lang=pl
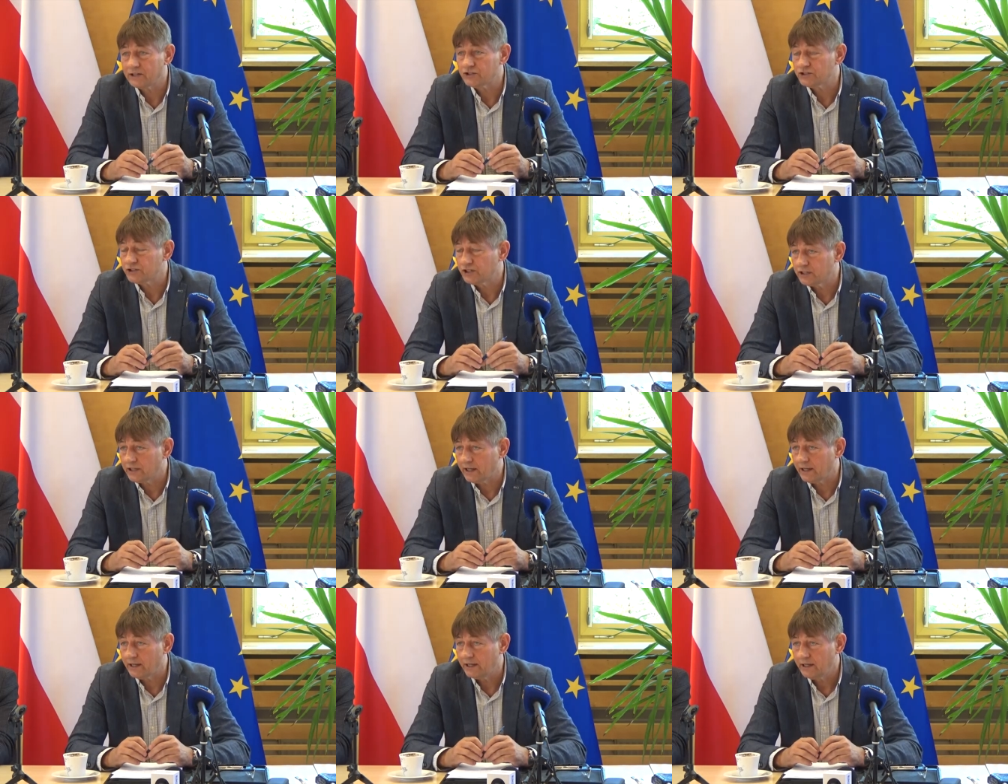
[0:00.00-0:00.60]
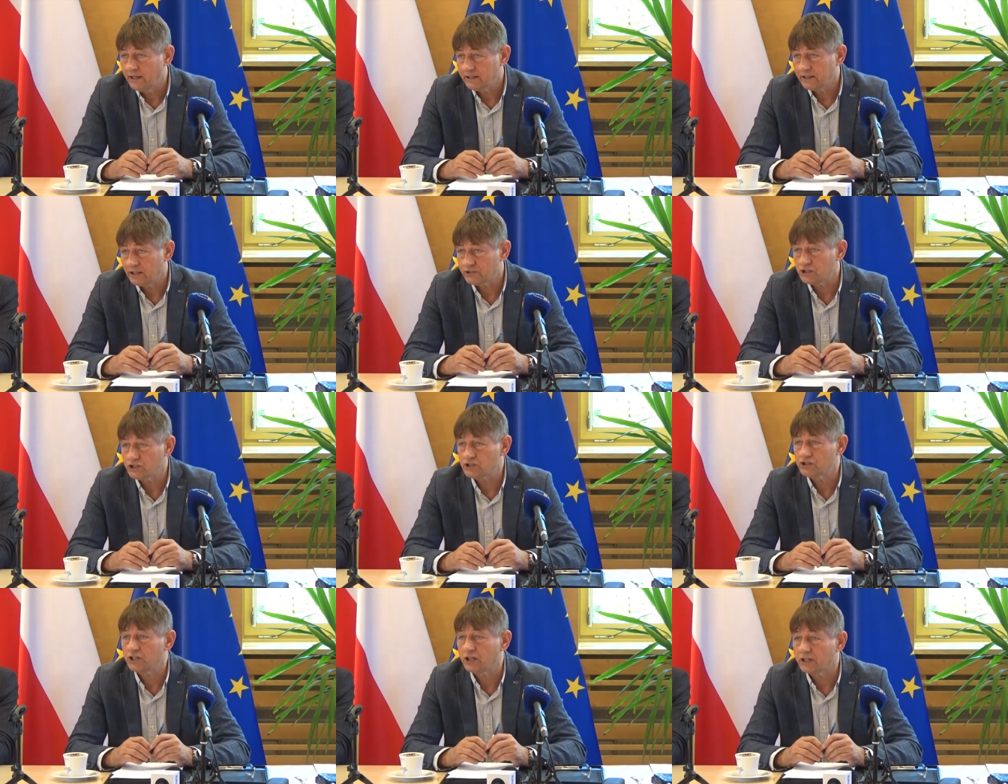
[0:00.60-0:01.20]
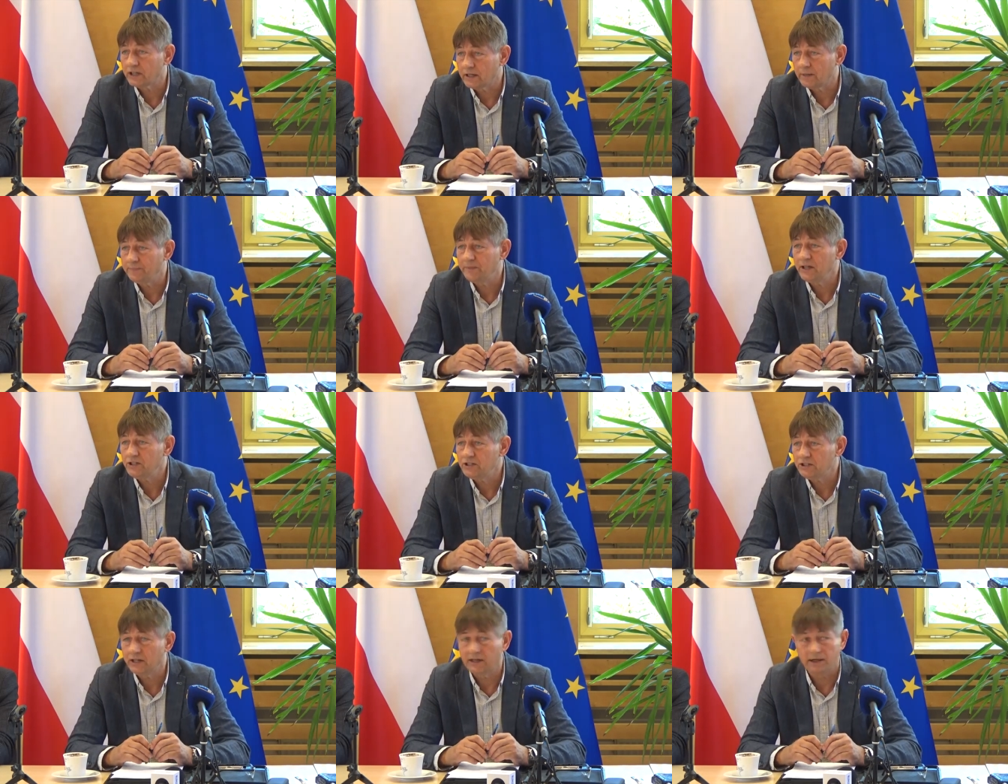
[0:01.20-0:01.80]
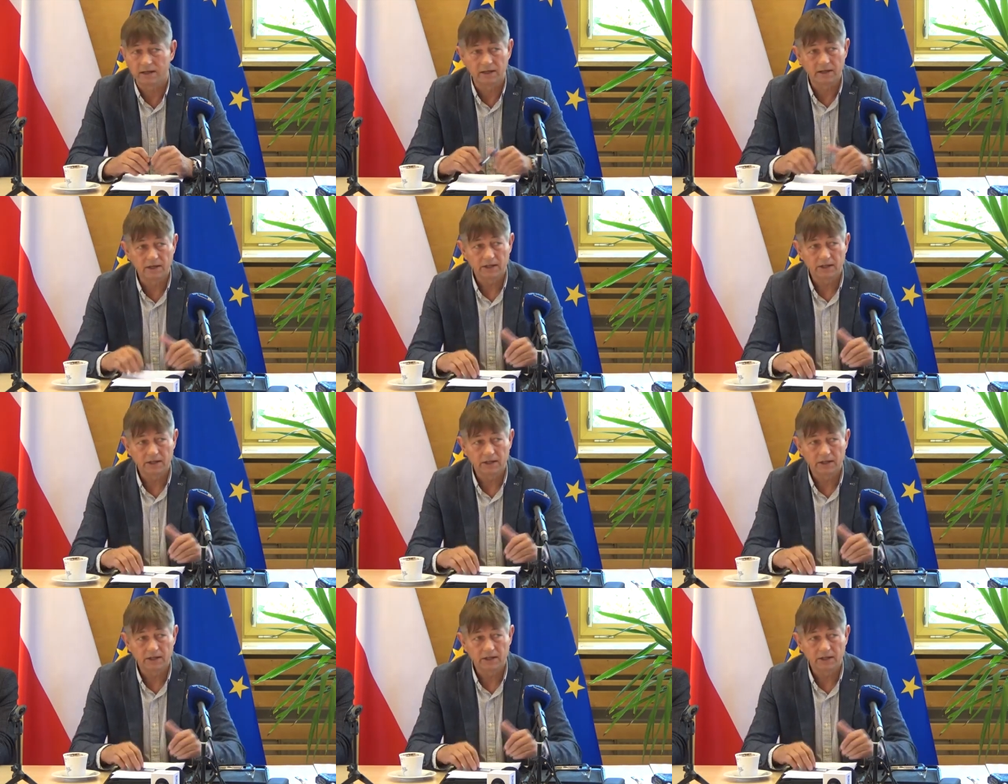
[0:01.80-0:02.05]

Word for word: 3G na rzecz 4G, 5G.